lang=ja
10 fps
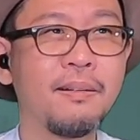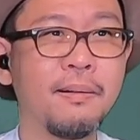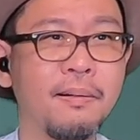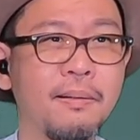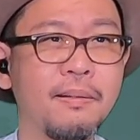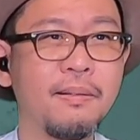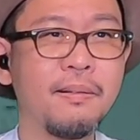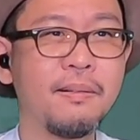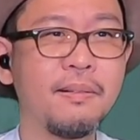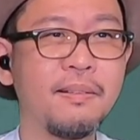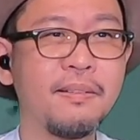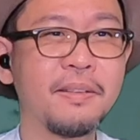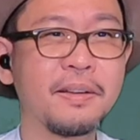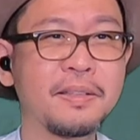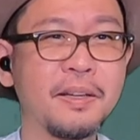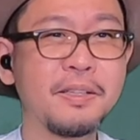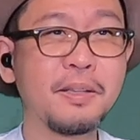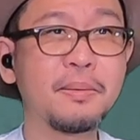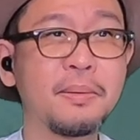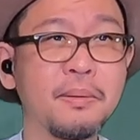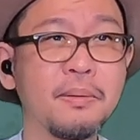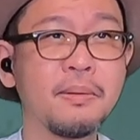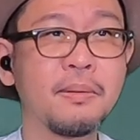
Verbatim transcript: うん。なんか対策